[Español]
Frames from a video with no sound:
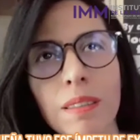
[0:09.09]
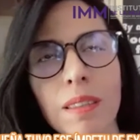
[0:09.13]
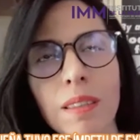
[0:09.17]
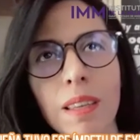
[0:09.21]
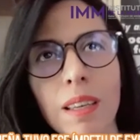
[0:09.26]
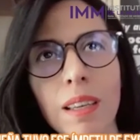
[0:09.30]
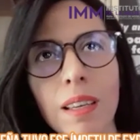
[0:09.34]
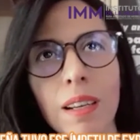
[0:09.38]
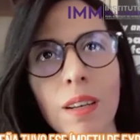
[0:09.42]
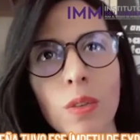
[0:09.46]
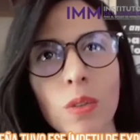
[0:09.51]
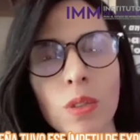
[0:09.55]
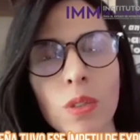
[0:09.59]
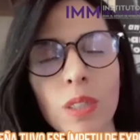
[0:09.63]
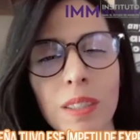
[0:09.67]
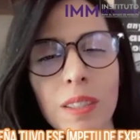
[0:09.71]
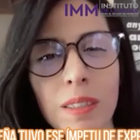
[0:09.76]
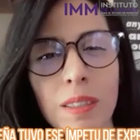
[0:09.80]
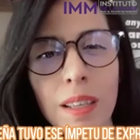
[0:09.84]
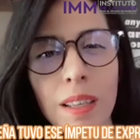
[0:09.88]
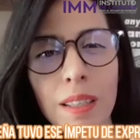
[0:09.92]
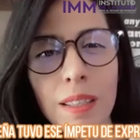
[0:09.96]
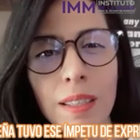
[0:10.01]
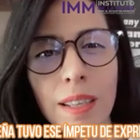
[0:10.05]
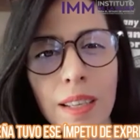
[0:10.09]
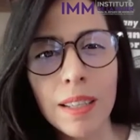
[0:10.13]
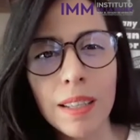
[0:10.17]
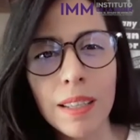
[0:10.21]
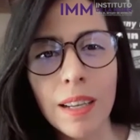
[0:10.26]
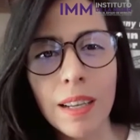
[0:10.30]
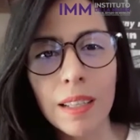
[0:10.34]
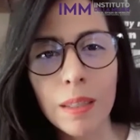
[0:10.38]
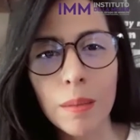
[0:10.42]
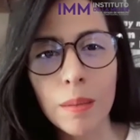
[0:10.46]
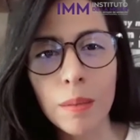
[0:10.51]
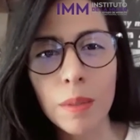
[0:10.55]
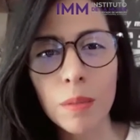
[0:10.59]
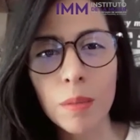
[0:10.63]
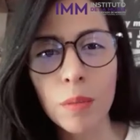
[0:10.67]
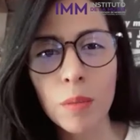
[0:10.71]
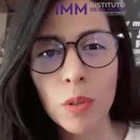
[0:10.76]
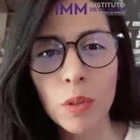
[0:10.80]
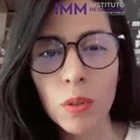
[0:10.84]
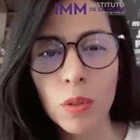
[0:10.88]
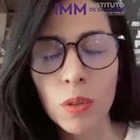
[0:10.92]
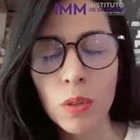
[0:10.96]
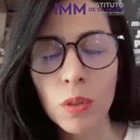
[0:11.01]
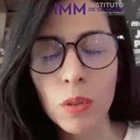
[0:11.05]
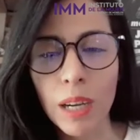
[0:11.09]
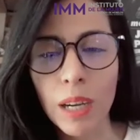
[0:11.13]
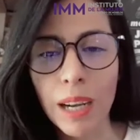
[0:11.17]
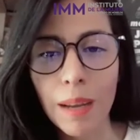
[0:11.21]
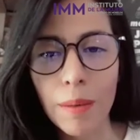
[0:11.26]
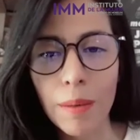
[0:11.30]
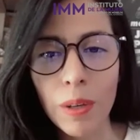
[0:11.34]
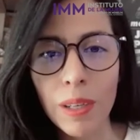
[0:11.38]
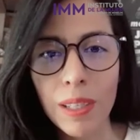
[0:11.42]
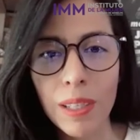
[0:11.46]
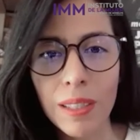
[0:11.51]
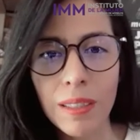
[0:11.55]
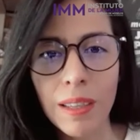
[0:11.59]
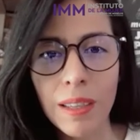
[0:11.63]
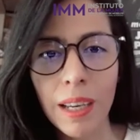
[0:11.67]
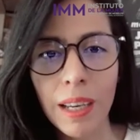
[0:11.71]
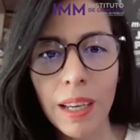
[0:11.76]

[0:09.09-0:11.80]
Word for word: de los 16 días de activismos contra la violencia